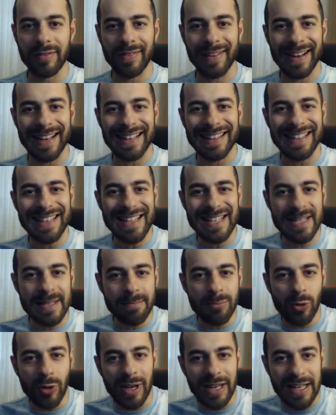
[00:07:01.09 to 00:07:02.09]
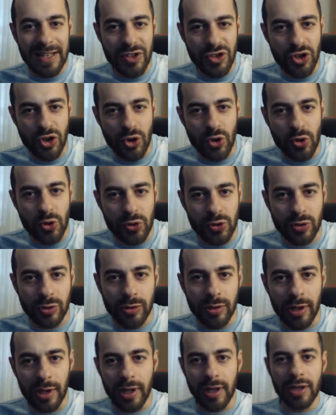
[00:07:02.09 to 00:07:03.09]
fanatismo
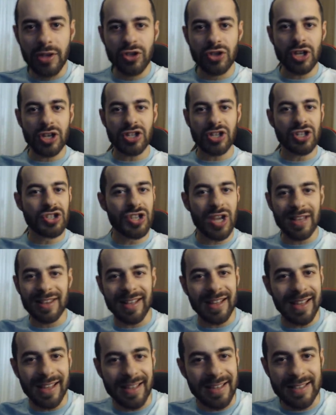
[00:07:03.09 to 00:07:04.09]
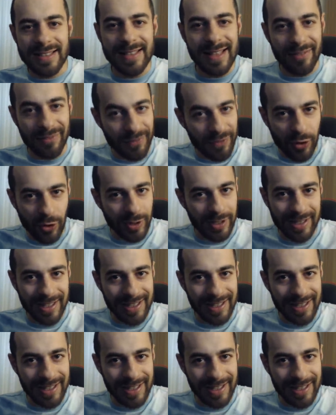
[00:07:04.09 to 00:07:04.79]
religioso. Cioè c'è gente che sta fuori